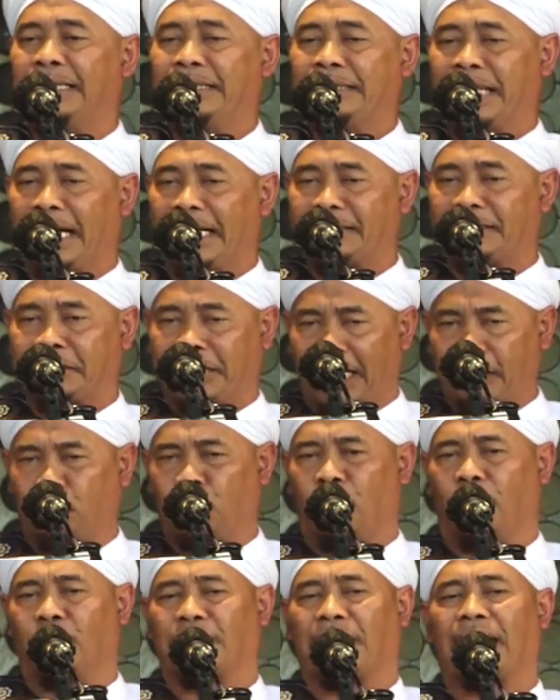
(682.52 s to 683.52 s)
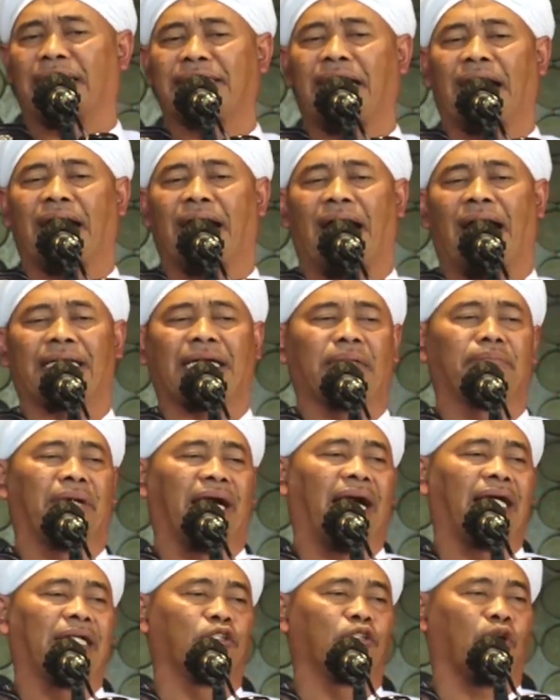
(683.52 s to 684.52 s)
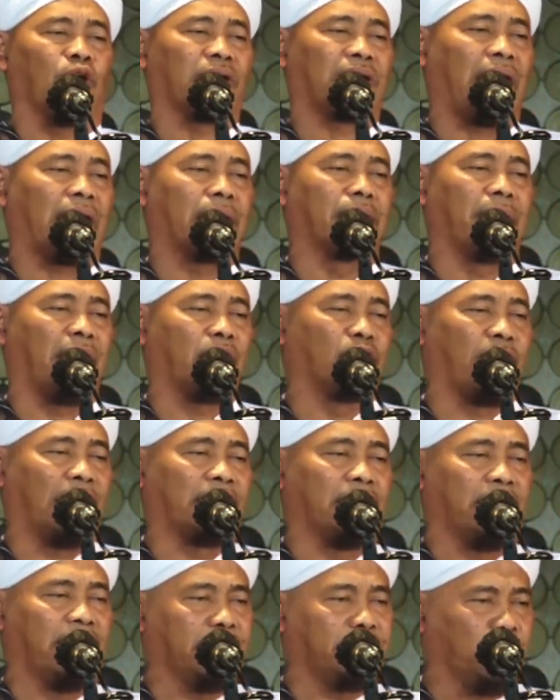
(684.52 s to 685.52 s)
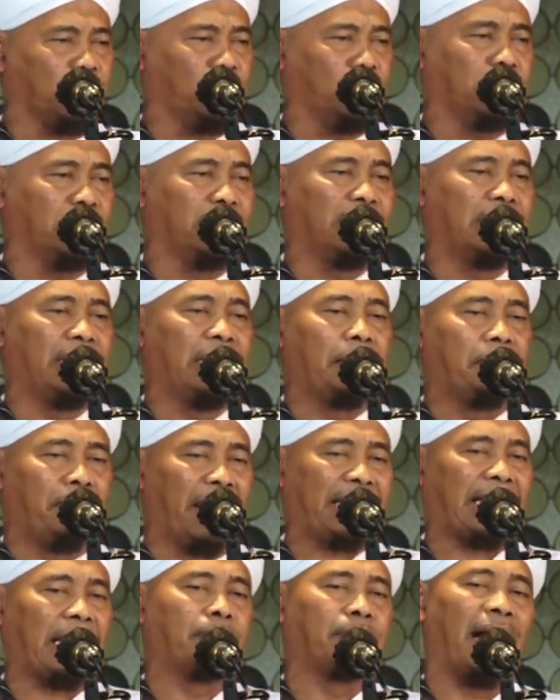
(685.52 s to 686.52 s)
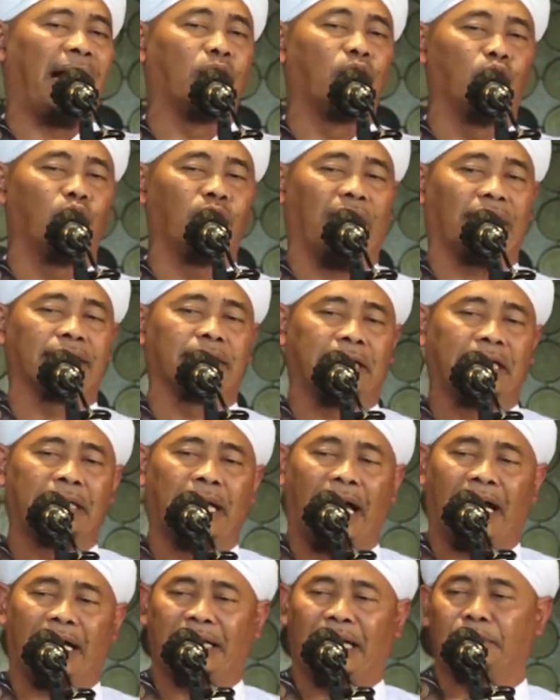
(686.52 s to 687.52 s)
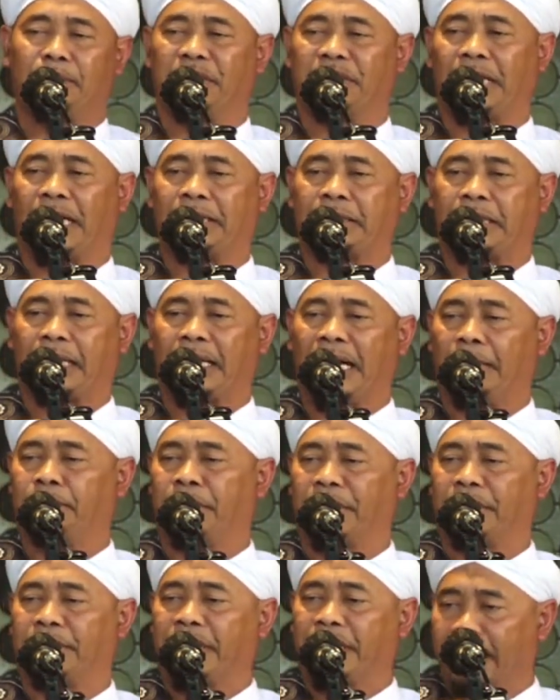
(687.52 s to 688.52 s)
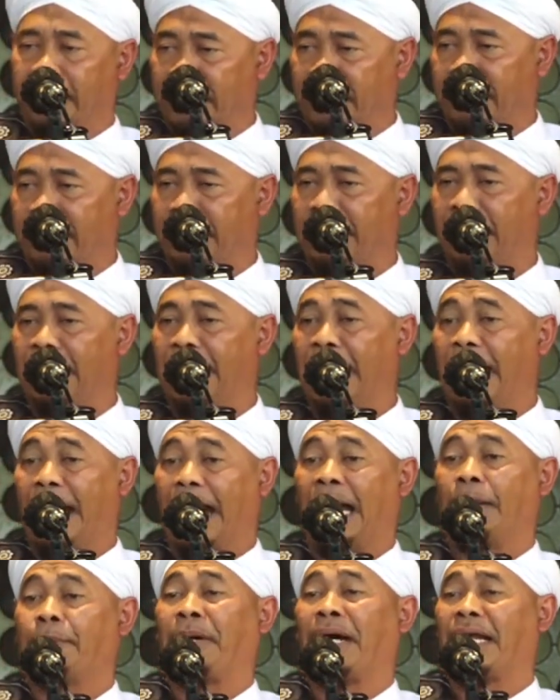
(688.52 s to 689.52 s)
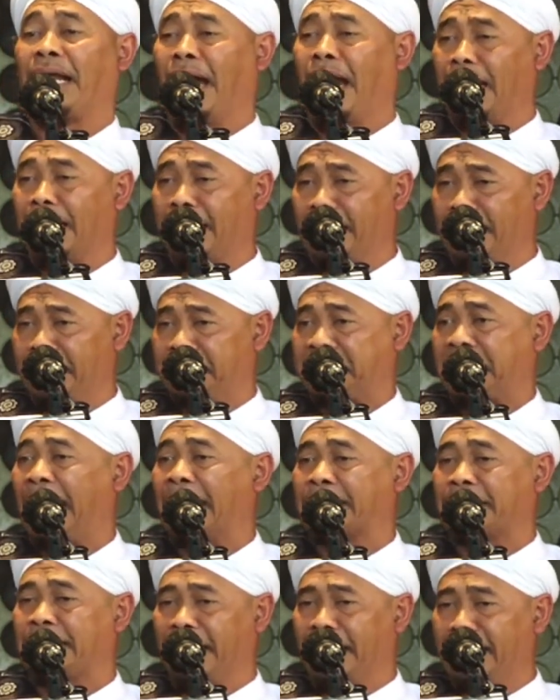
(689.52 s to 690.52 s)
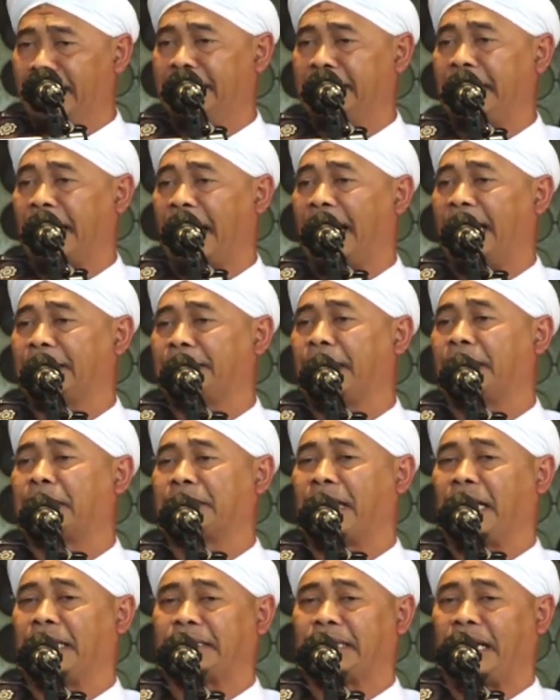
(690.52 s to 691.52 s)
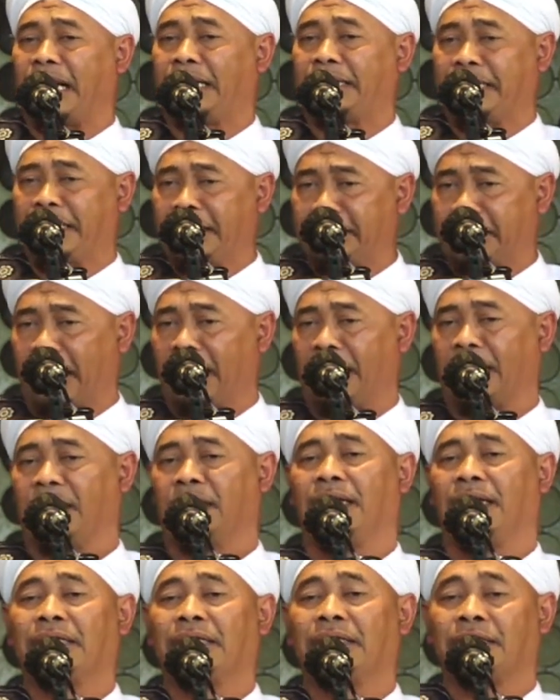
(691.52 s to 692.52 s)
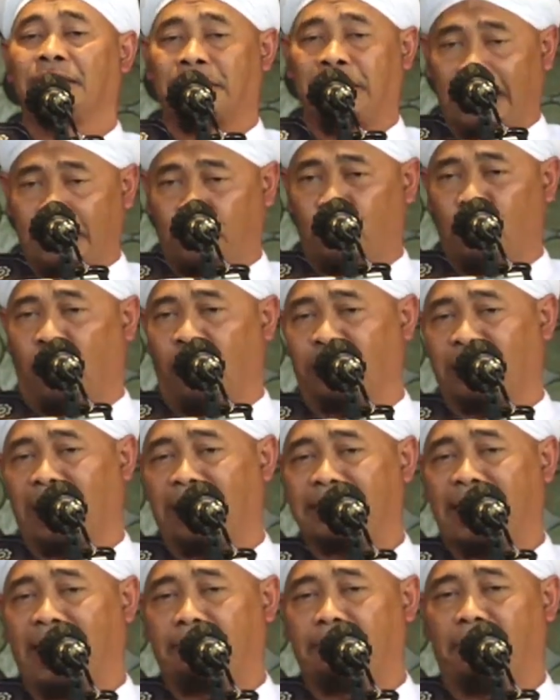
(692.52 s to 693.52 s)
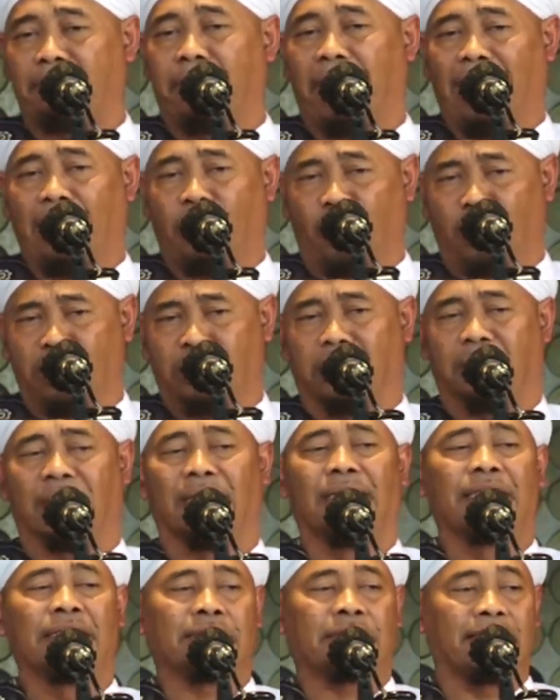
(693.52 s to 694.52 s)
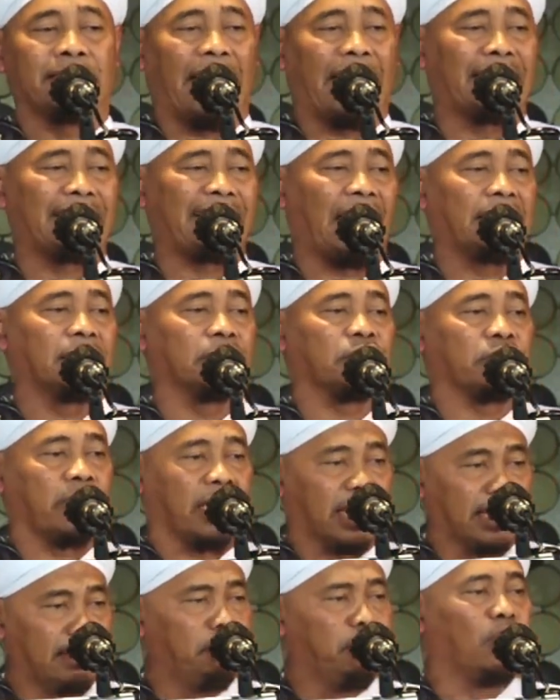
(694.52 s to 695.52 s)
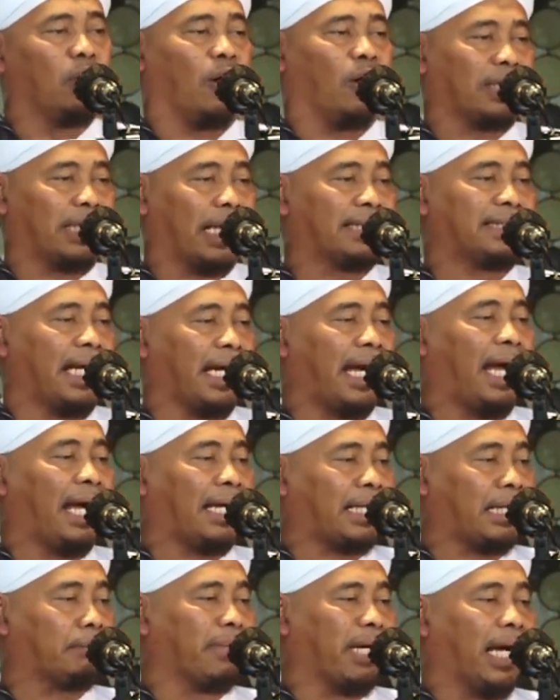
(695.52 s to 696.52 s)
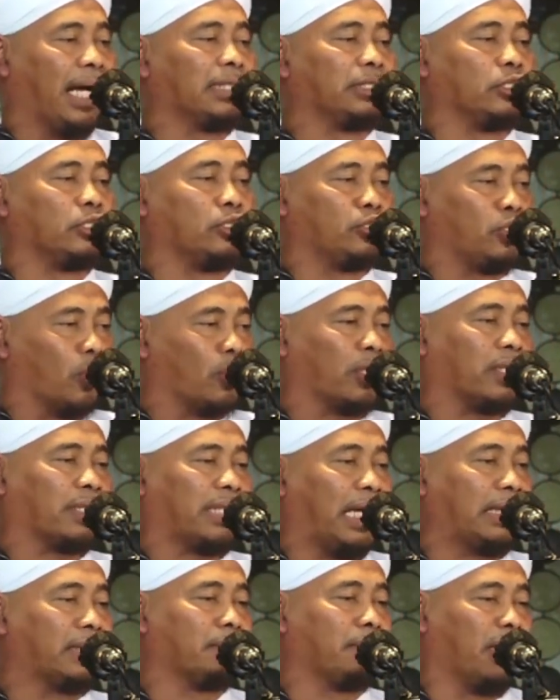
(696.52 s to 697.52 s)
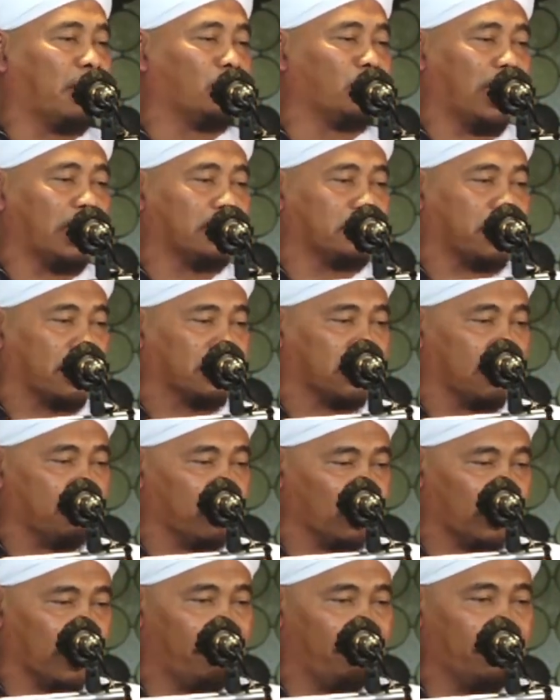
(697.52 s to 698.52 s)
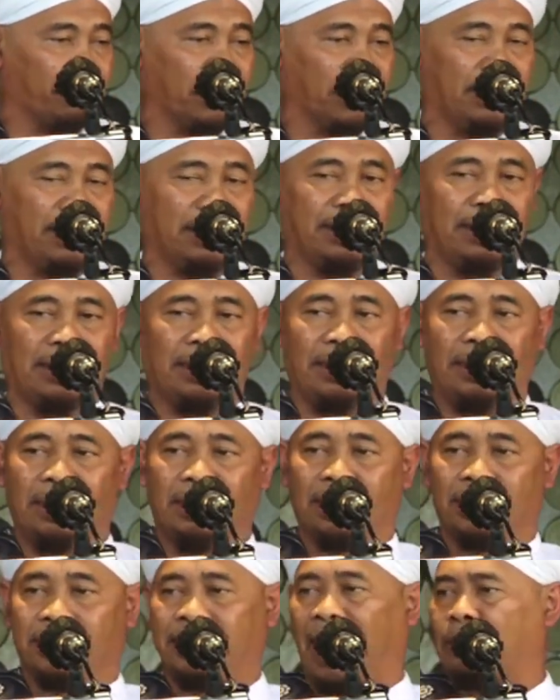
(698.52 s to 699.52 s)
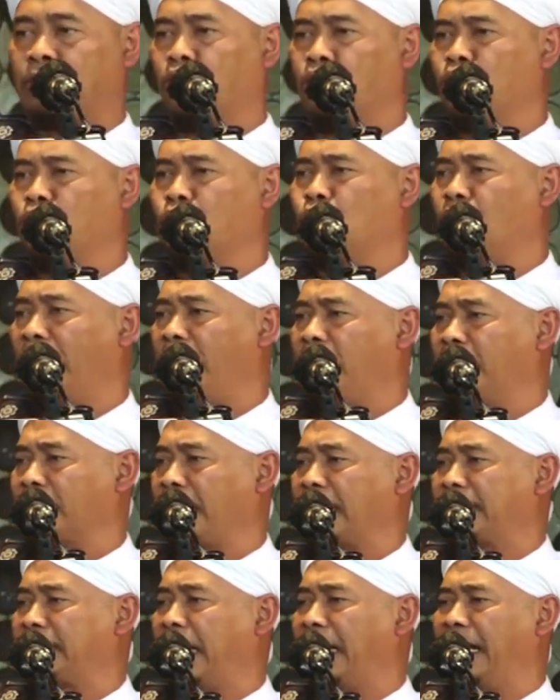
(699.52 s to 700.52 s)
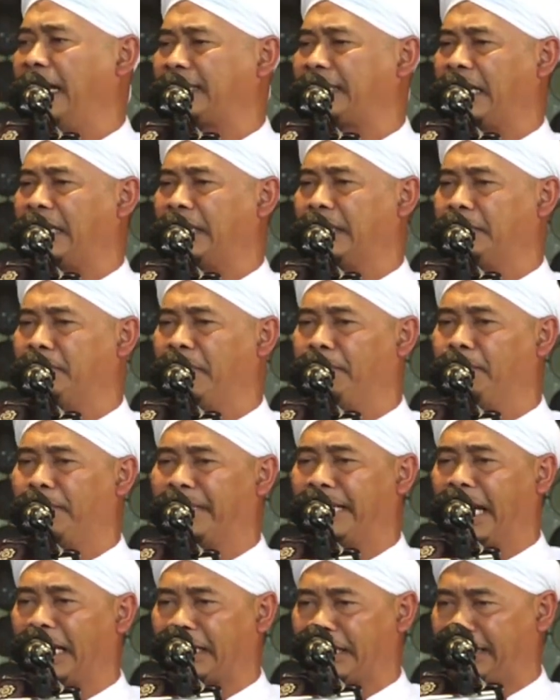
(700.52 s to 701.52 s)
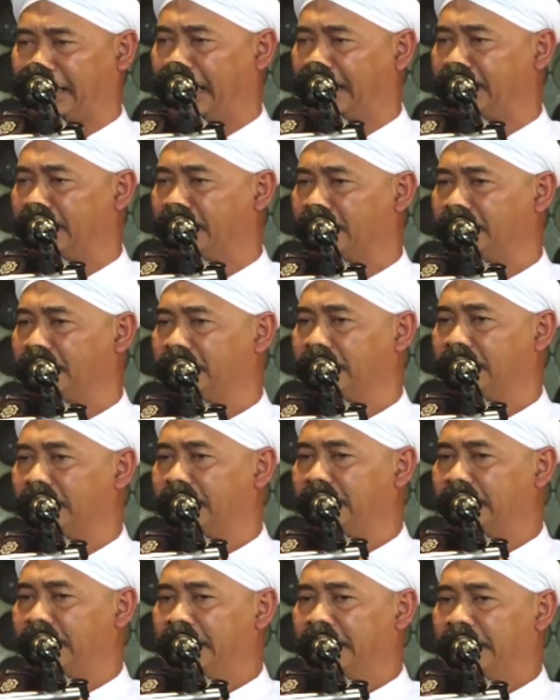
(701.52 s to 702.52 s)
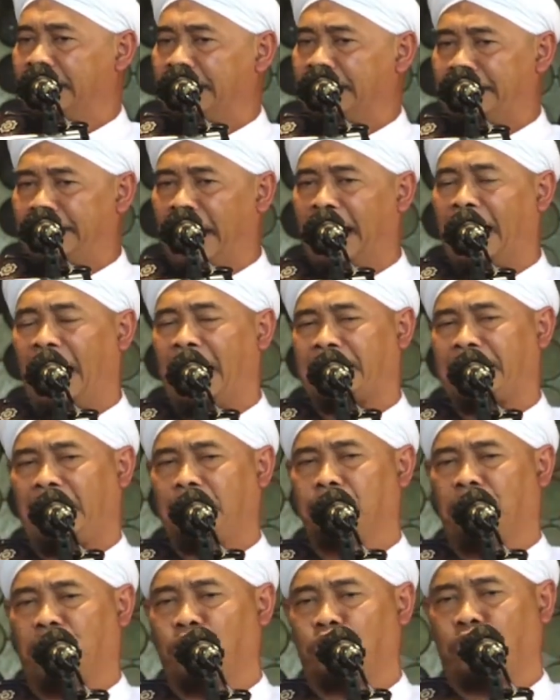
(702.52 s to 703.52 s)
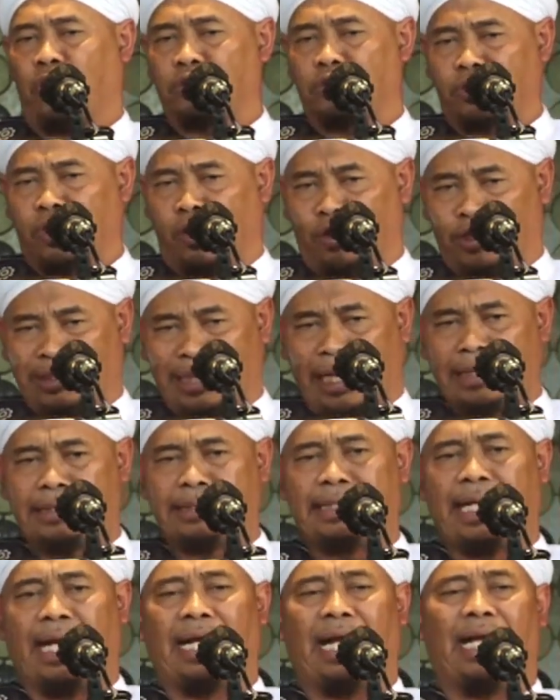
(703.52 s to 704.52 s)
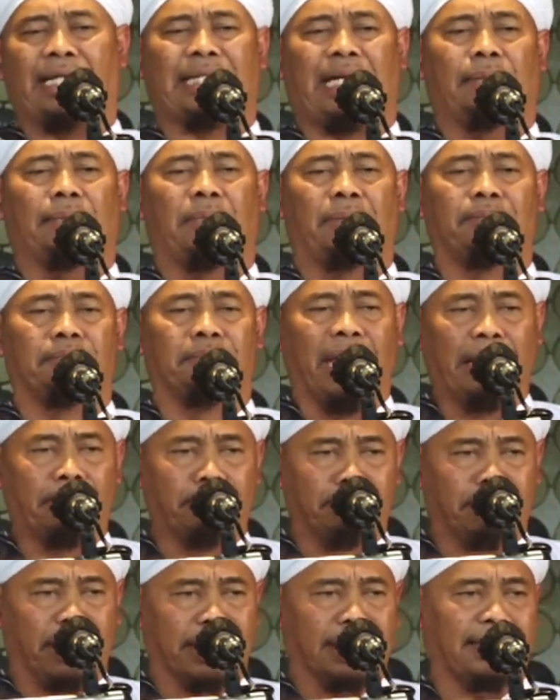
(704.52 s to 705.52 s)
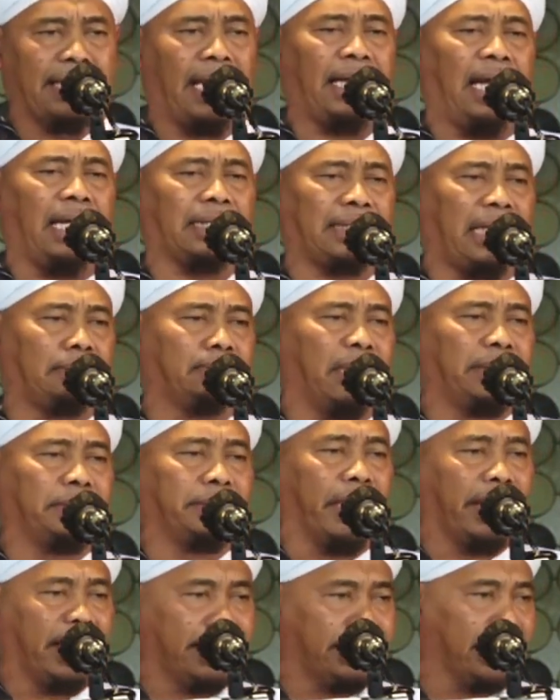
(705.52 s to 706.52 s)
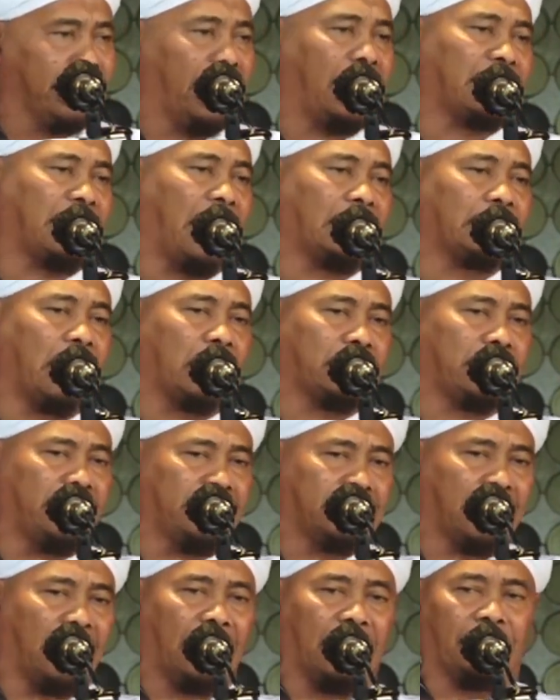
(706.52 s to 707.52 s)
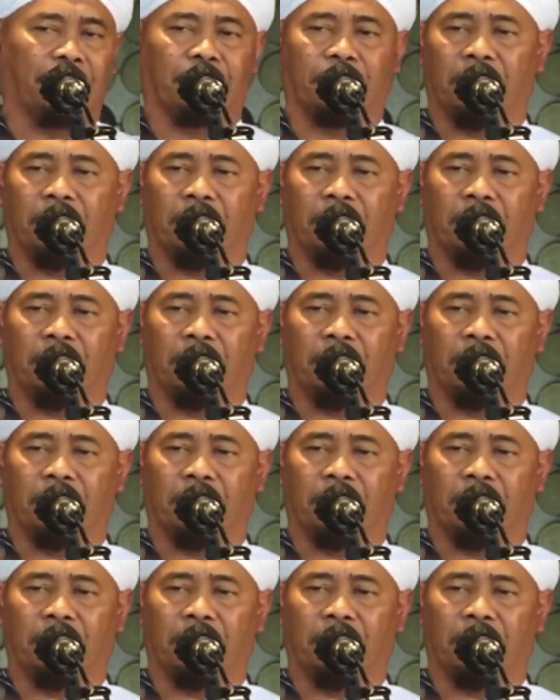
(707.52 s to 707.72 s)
dan satu orang yang akan menghancurkan bangunan itu maka bangunan tidak akan bisa tegak berdiri apalagi saat ini yang ada di tengah-tengah kita satu orang yang membangun sedangkan seribu orang yang akan menghancurkan bangunan tersebut satu dua orang yang akan membenarkan yang akan mencontohkan, yang akan membimbing, yang akan mendidik anak-anak kita.